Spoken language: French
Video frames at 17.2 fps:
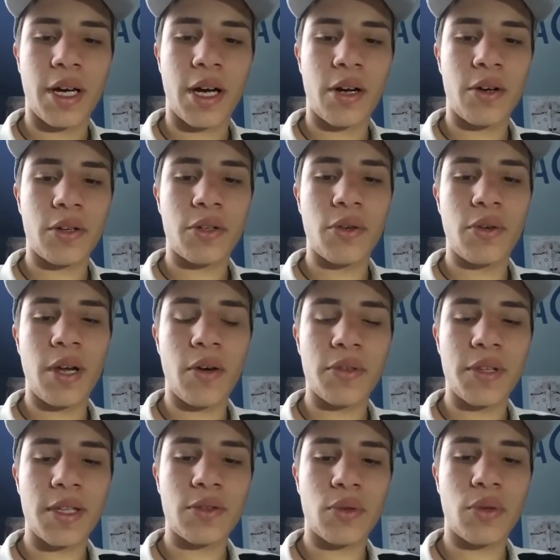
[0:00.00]
Alors que là,
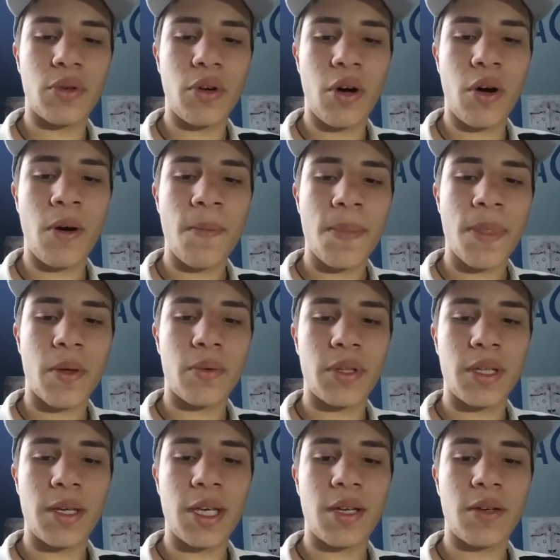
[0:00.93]
on est trop lent,
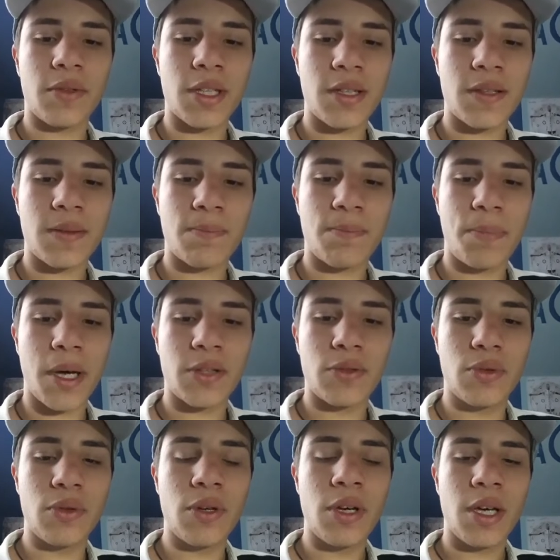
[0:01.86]
on est, on est
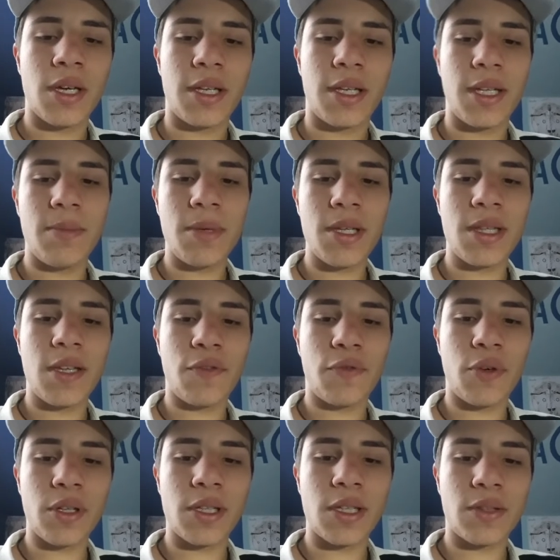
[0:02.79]
pâteux. Limite, des
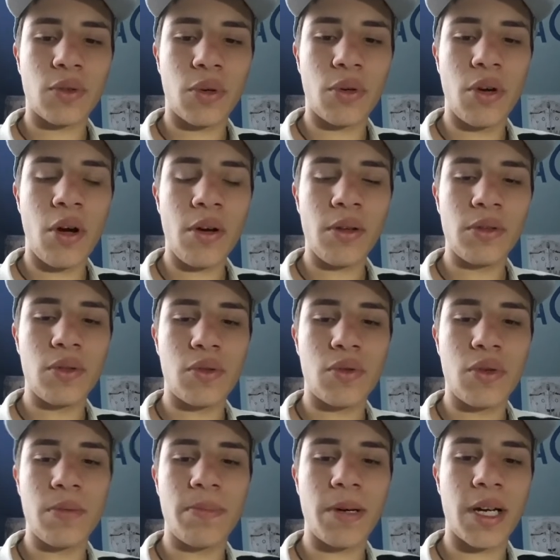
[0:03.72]
fois, on est trop lent, du
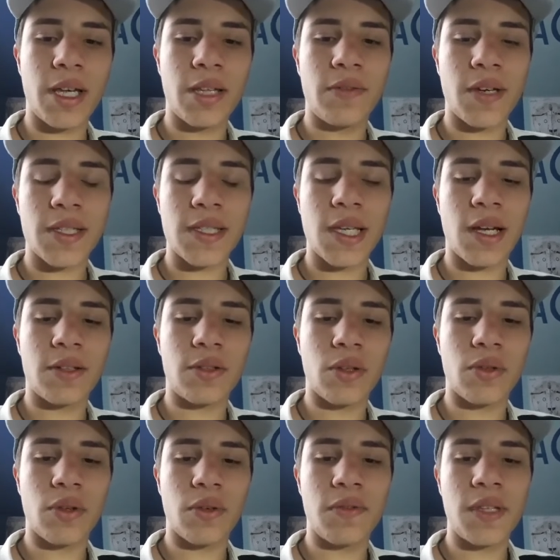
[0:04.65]
coup, ben, l'adversaire a le
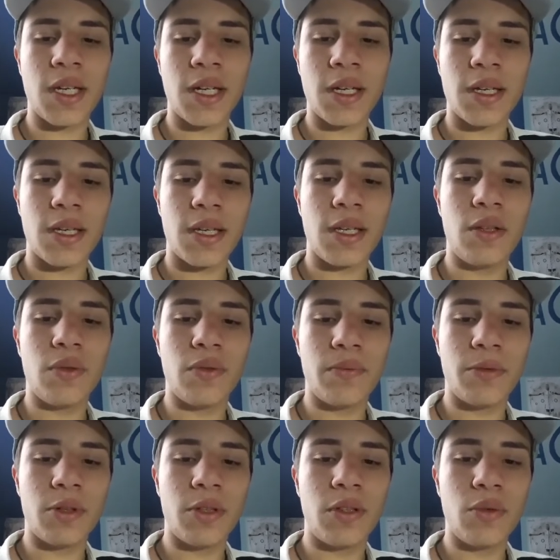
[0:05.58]
temps de revenir, il
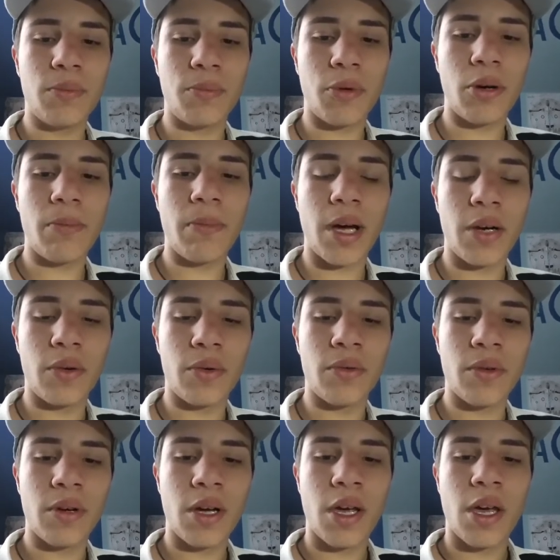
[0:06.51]
nous, nous prend le
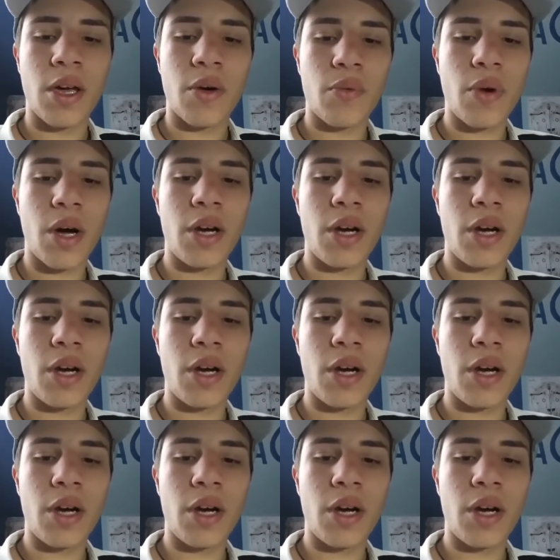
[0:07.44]
ballon. Ou